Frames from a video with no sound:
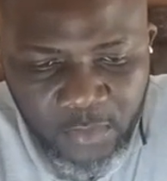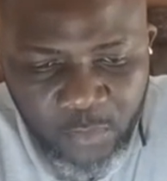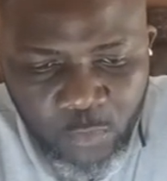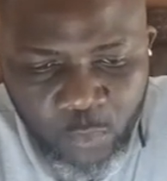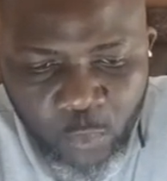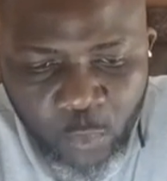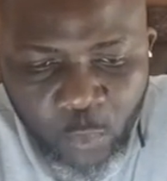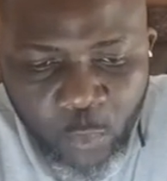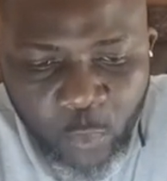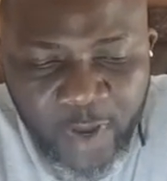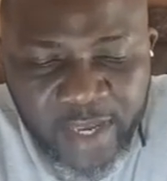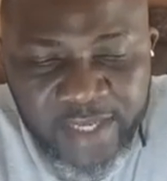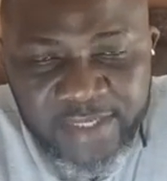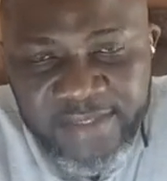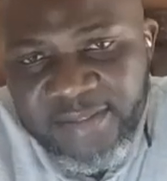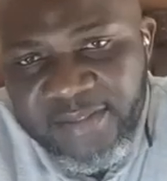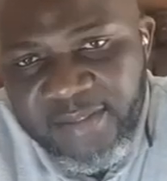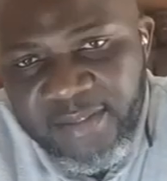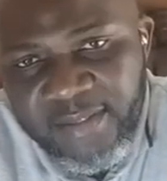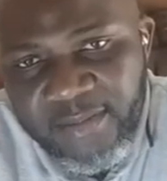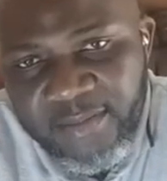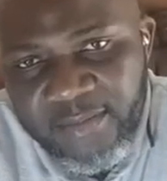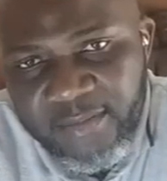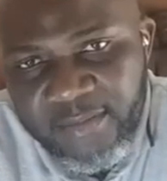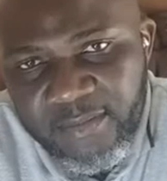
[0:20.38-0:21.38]

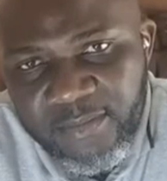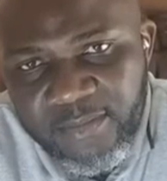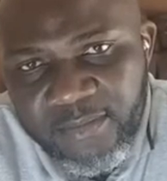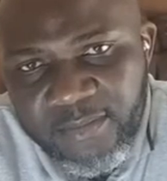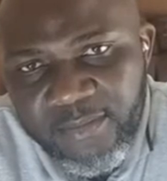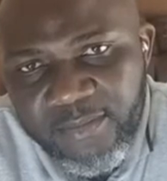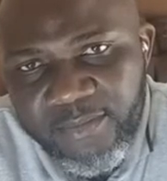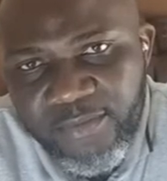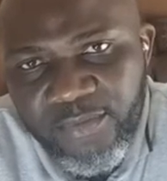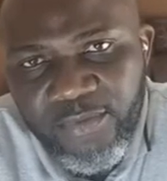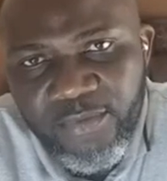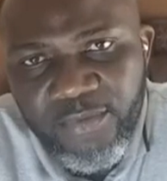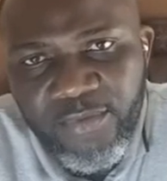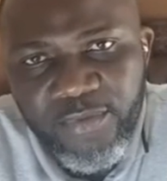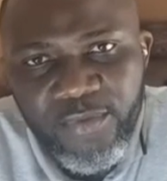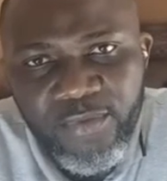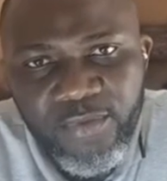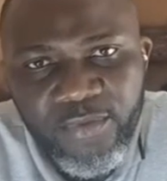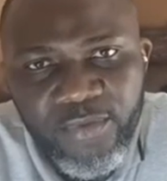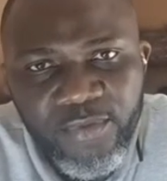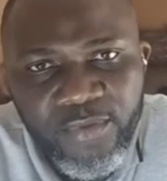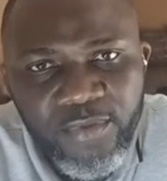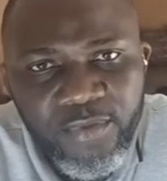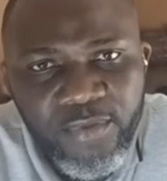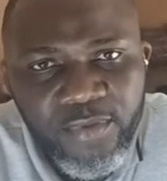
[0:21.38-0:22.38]
ouest de,
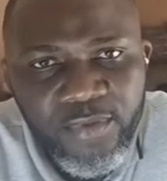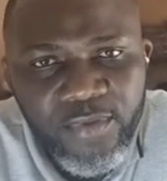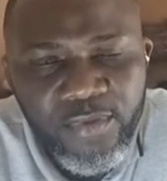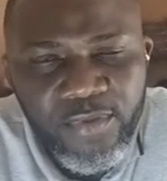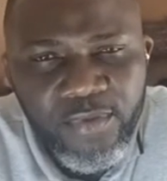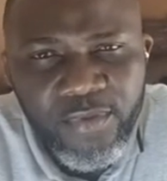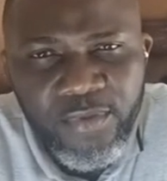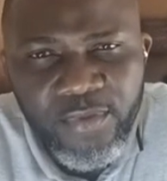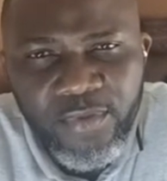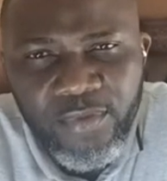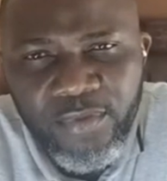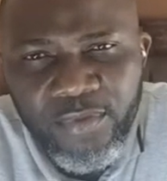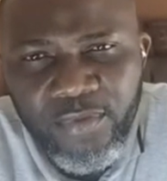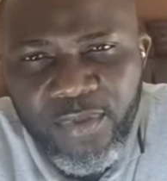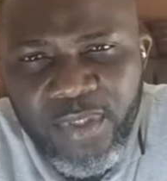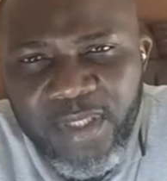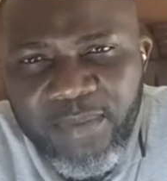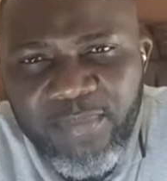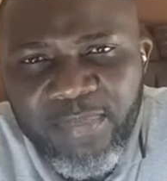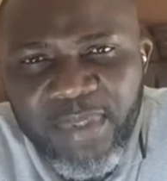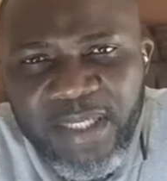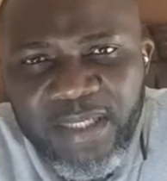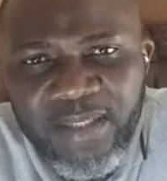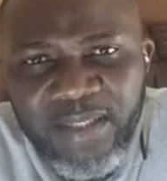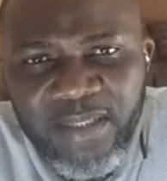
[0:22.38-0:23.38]
de, de,
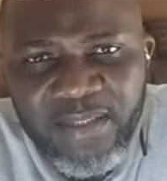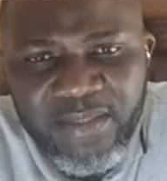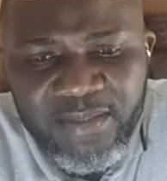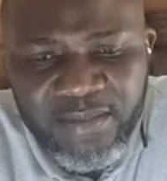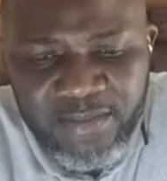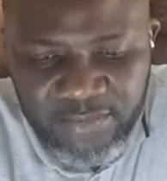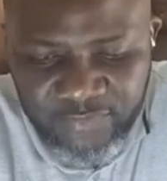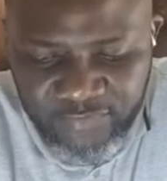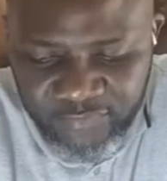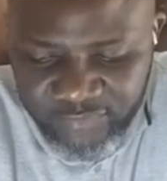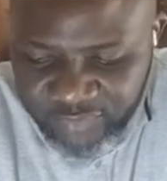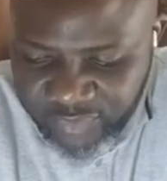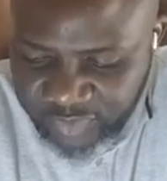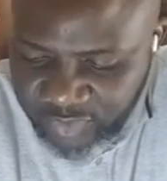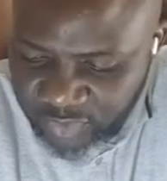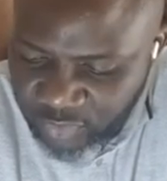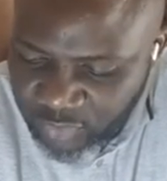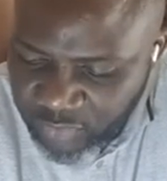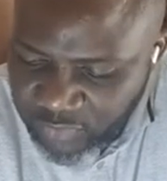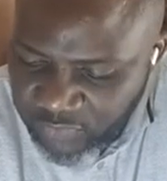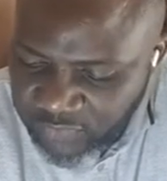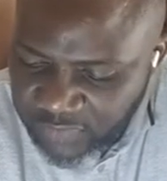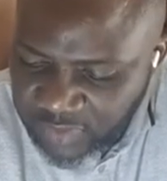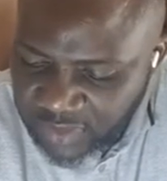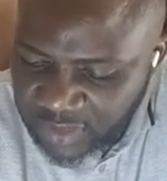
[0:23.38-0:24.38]
la planète, vous vous
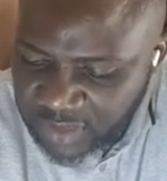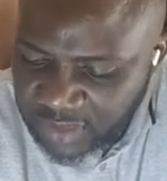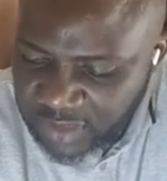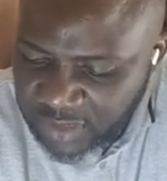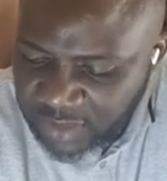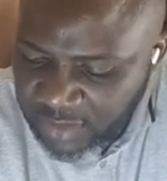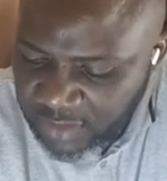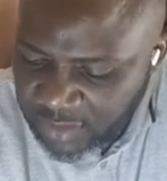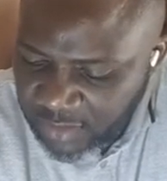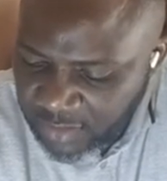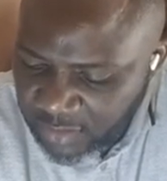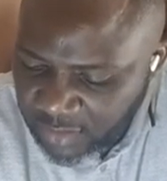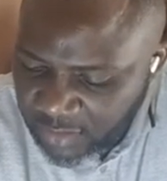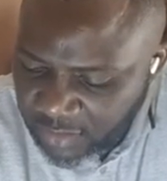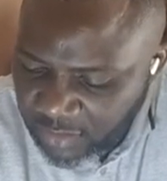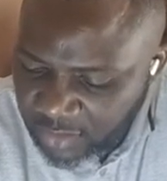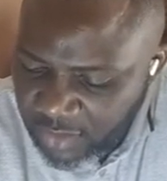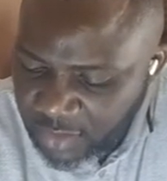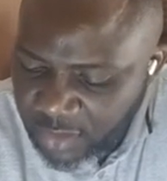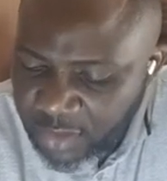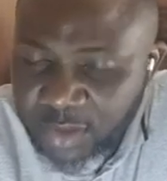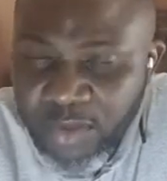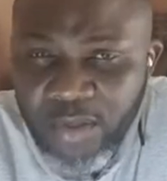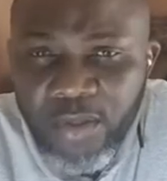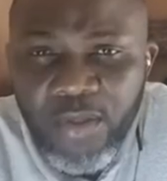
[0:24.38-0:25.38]
retrouvez
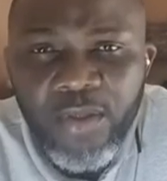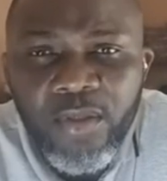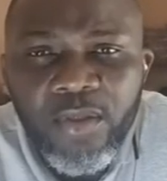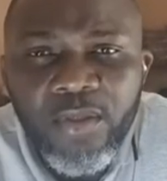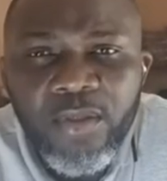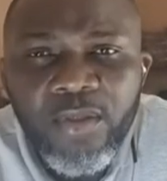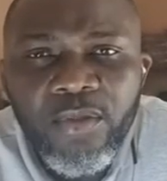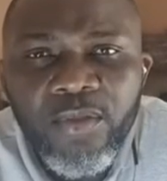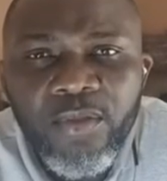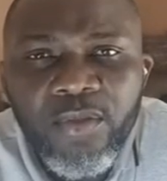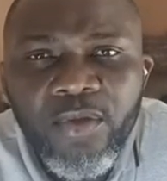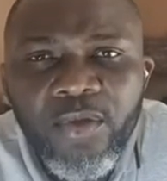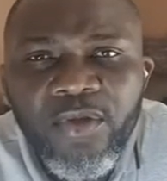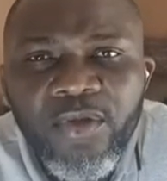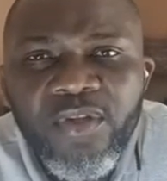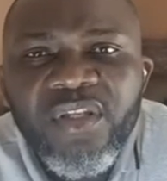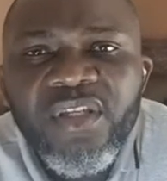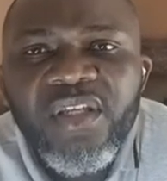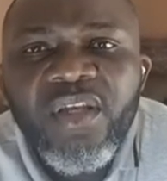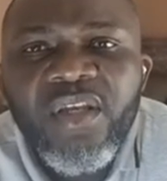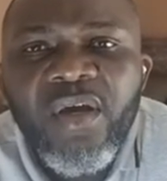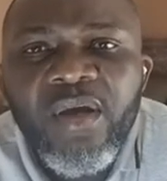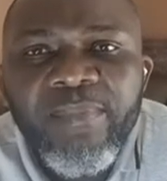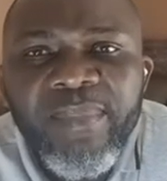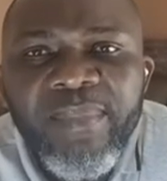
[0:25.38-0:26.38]
dans le
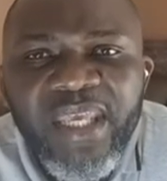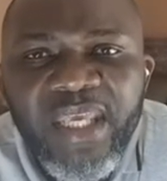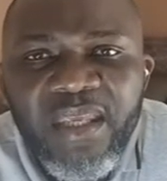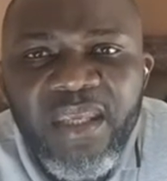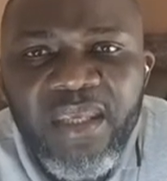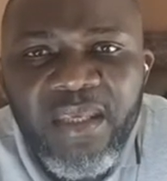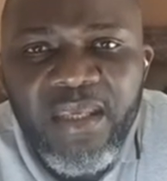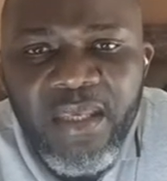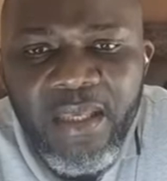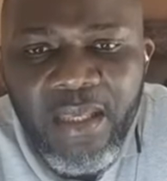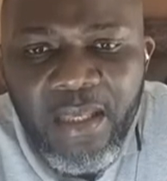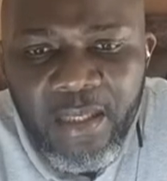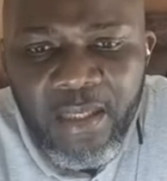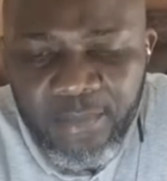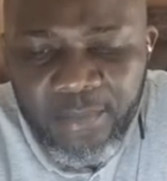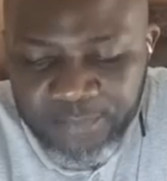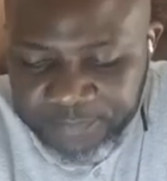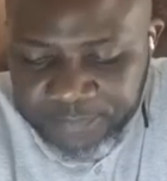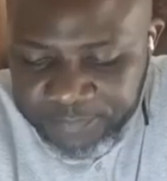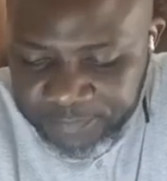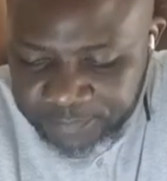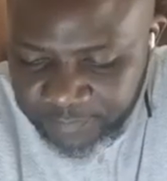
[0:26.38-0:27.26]
continent américain